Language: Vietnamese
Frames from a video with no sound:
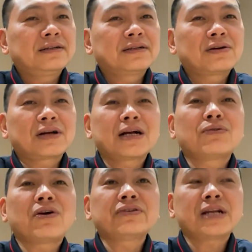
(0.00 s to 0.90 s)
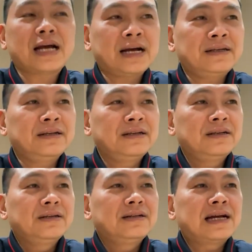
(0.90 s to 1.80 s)
có cái câu nói rất là hay
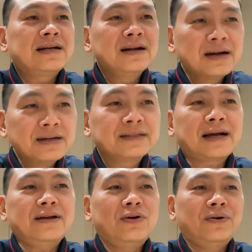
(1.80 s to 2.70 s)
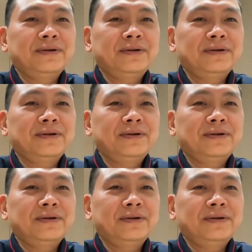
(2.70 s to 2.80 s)
là đời thay đổi